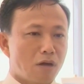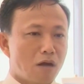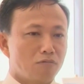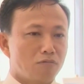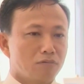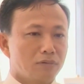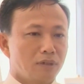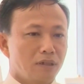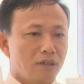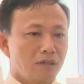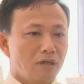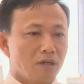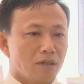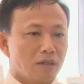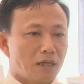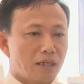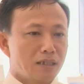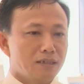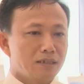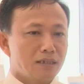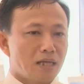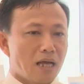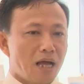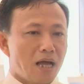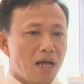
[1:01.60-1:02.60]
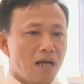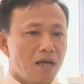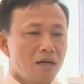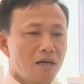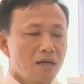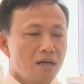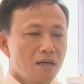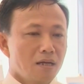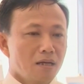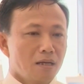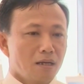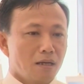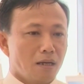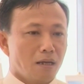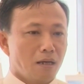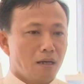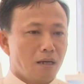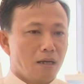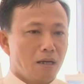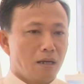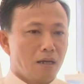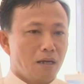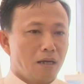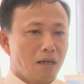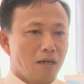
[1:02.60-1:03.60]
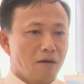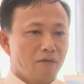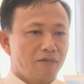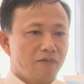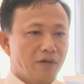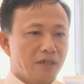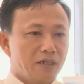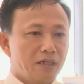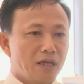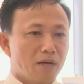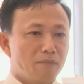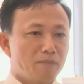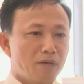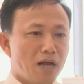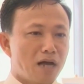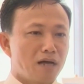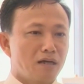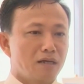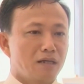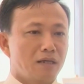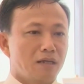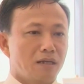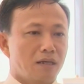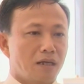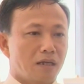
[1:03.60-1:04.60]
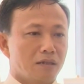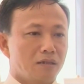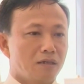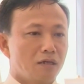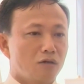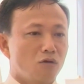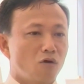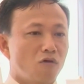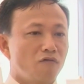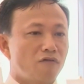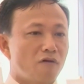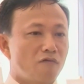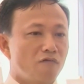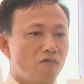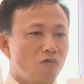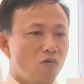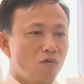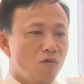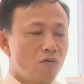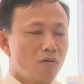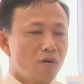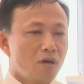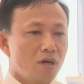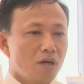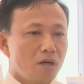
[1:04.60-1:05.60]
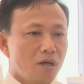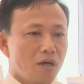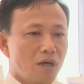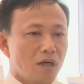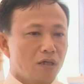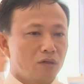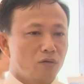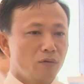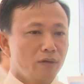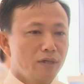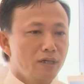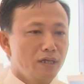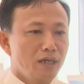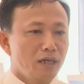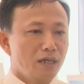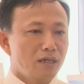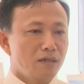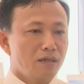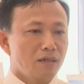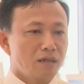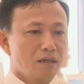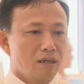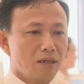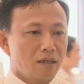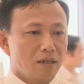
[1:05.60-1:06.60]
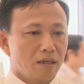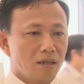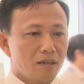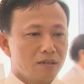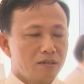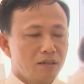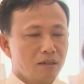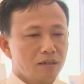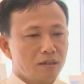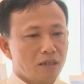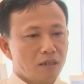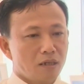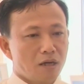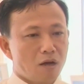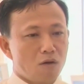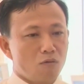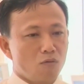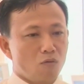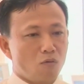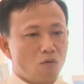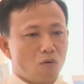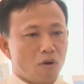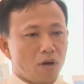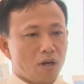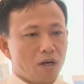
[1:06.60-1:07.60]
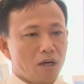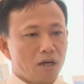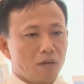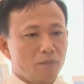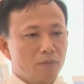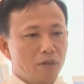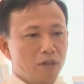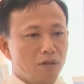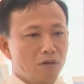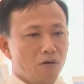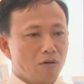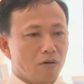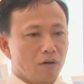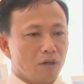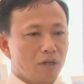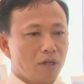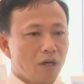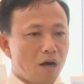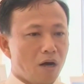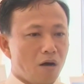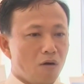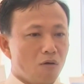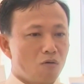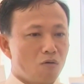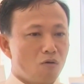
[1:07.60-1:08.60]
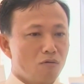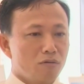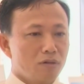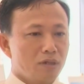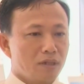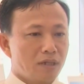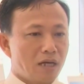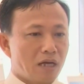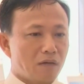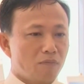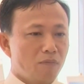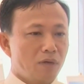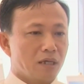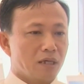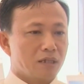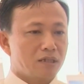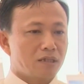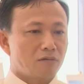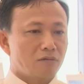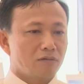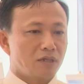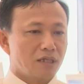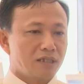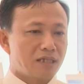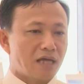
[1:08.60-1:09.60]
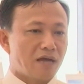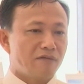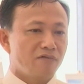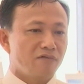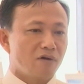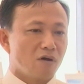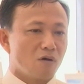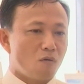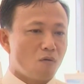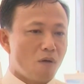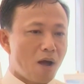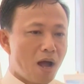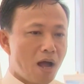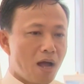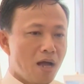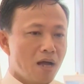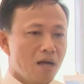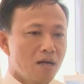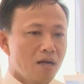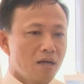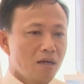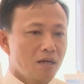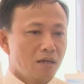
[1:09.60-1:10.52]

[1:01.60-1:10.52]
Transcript: Cửu Long thì được đánh giá à, về tiềm năng là tương đối phong phú. Tuy nhiên à, dưới tác động của các cái biến đổi khí hậu cũng như đặc biệt trong thời gian vừa qua